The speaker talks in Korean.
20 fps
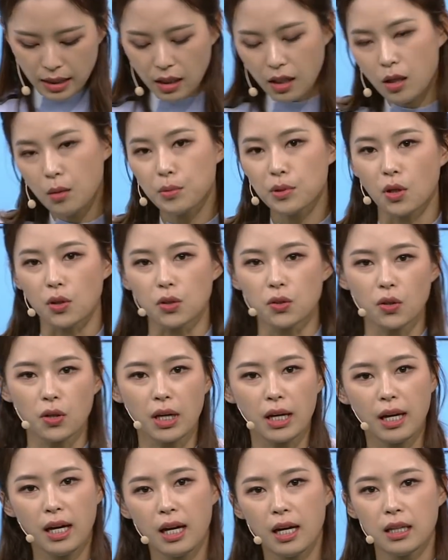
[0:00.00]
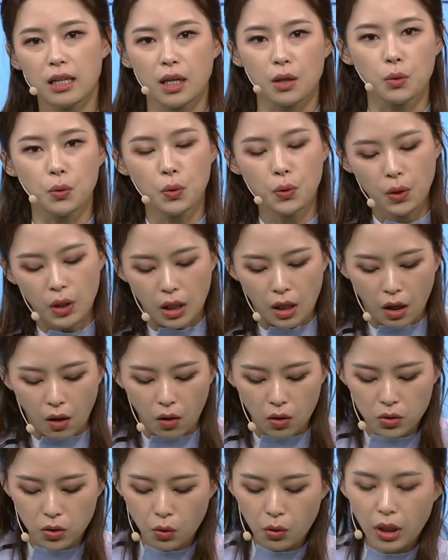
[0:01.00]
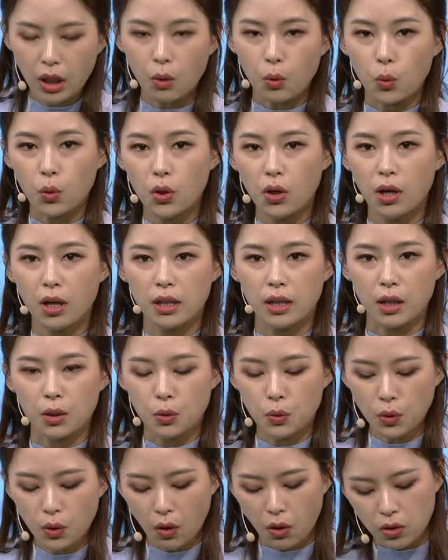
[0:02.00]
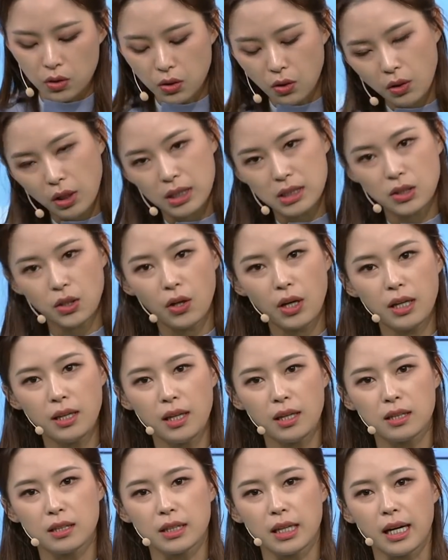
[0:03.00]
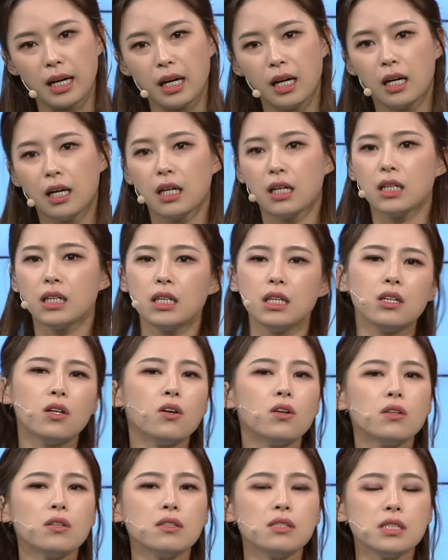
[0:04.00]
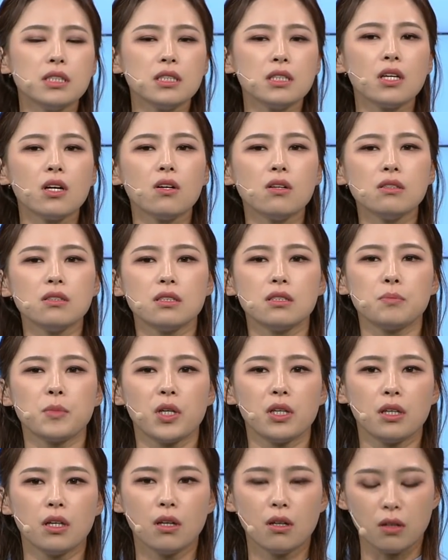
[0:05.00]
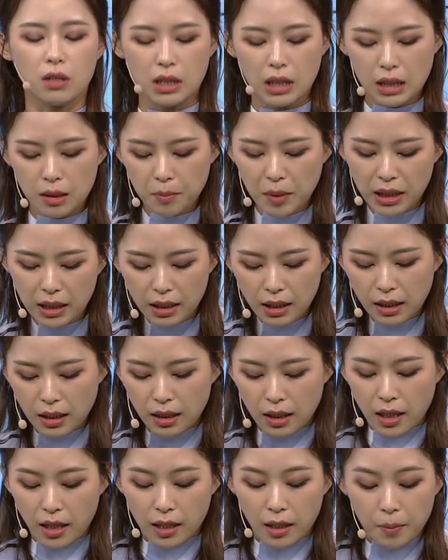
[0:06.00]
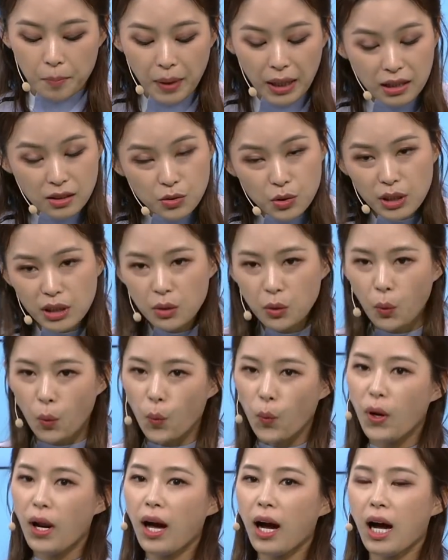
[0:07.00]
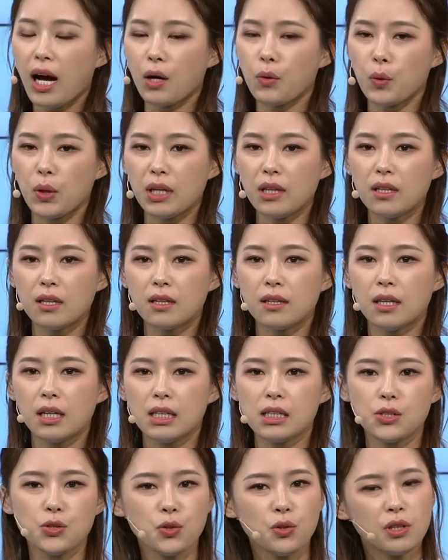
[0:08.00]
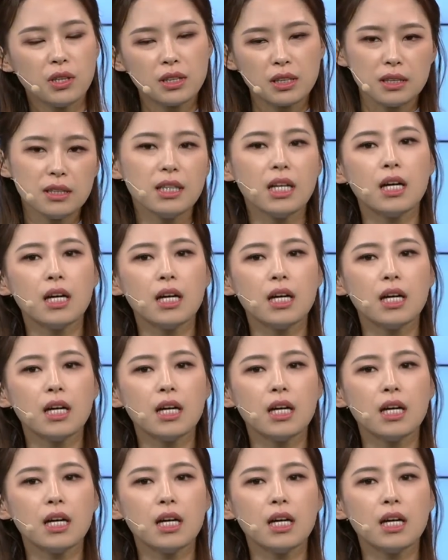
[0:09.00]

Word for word: 셋업을 어떻게 해야 되고 어떻게 올려야 되고 어떻게 쳐야 되느냐 이거를 신경을 쓰면요. 이미 백스윙은 올라가고 있는데 스윙은